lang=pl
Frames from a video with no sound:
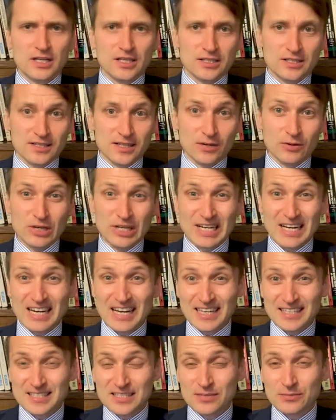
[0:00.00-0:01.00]
stałej
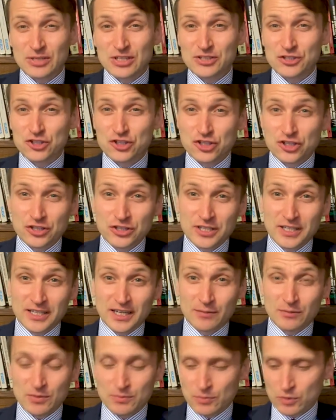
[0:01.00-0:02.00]
relacji między
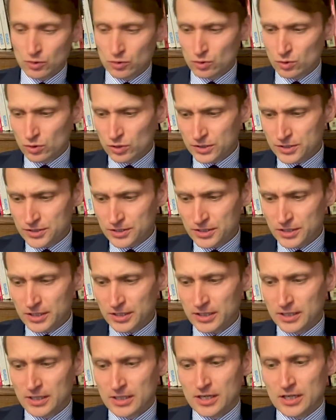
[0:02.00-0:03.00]
czynnikami
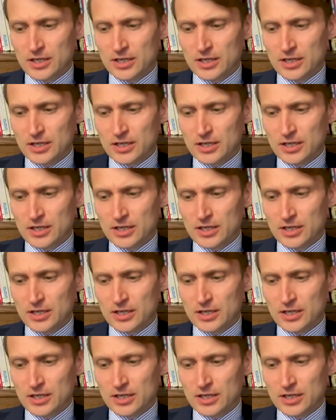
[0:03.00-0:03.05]
produkcji,